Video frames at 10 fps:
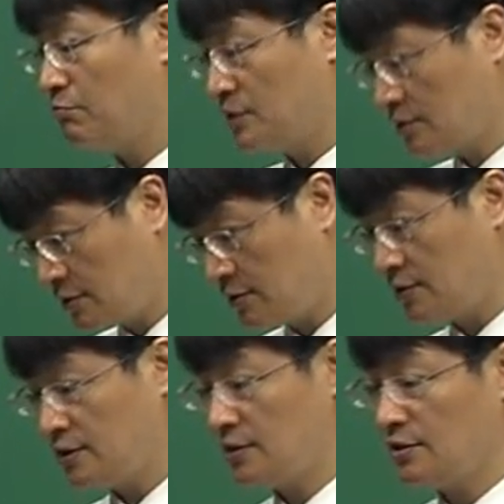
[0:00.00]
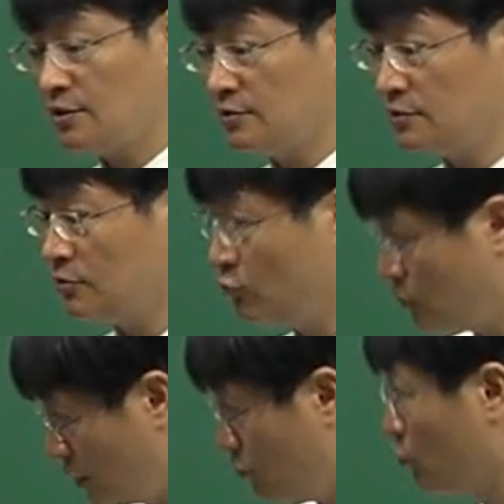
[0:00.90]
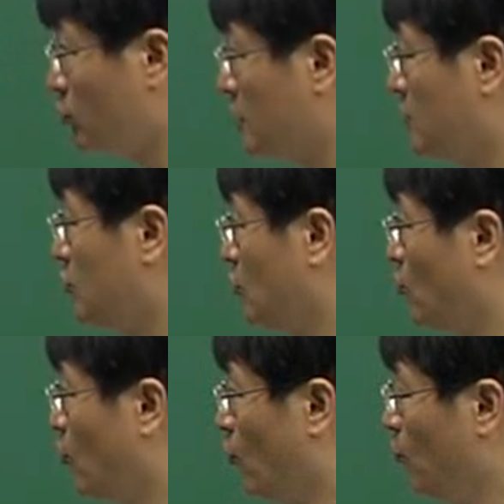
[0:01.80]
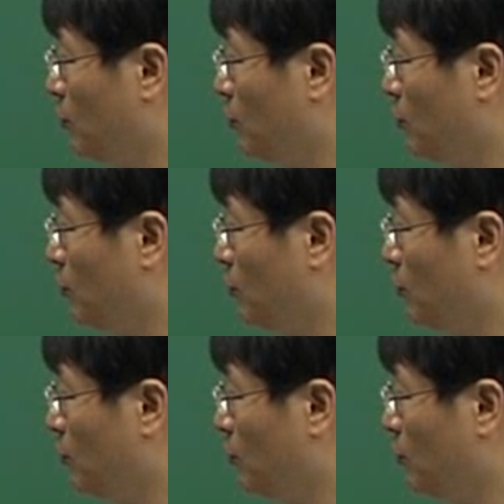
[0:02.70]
즉시 시시 그 우리가 유통시킬 수 있고